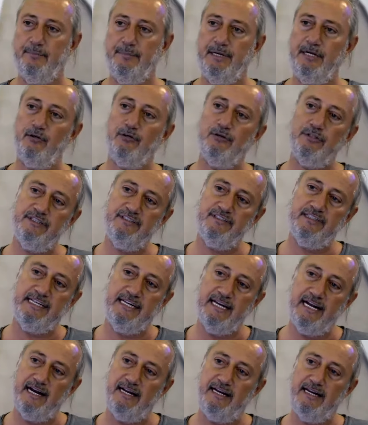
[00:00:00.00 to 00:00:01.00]
Ben o hız,
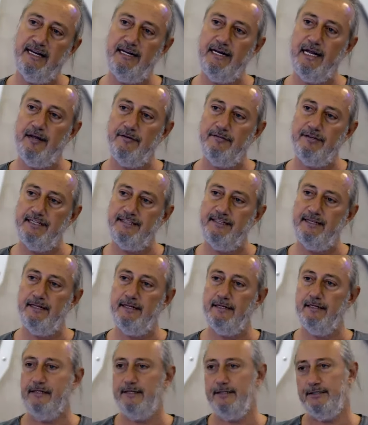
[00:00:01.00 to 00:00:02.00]
ilerleyen evrede
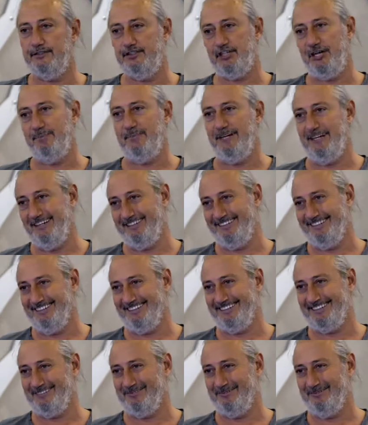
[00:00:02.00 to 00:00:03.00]
Can Bey'le
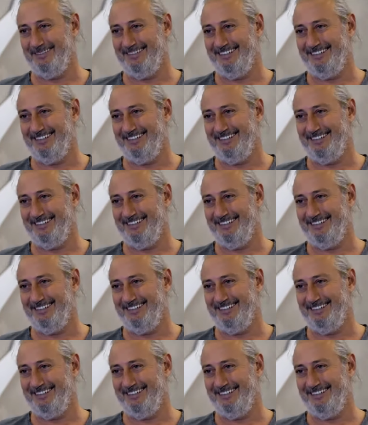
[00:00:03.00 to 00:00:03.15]
tanıştım.